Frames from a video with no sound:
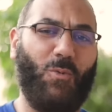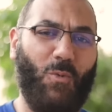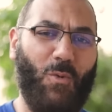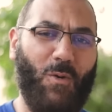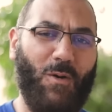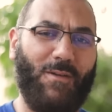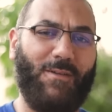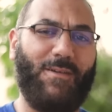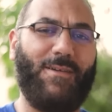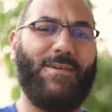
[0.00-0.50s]

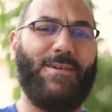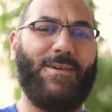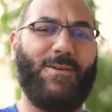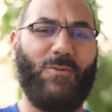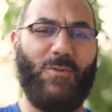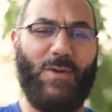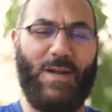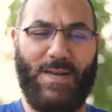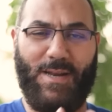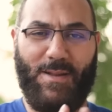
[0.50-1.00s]

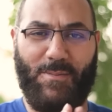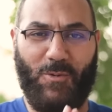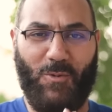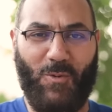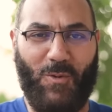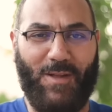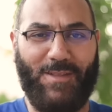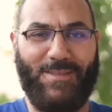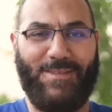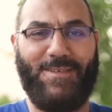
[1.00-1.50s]
ووراك واحنا
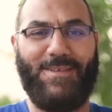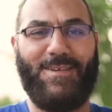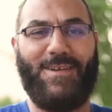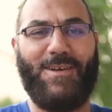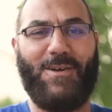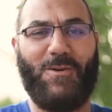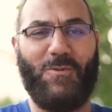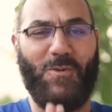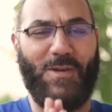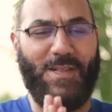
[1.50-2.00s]

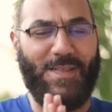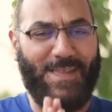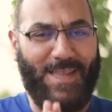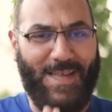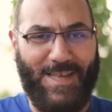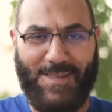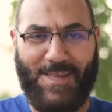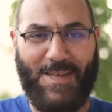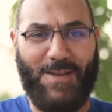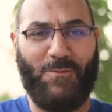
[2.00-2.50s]
بنقدرك وانت
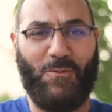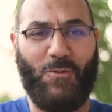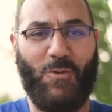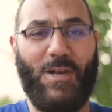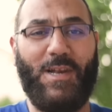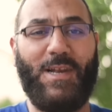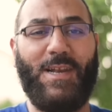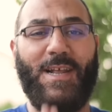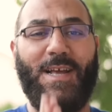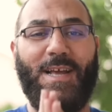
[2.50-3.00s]
زي
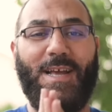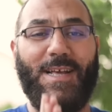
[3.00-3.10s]
الفل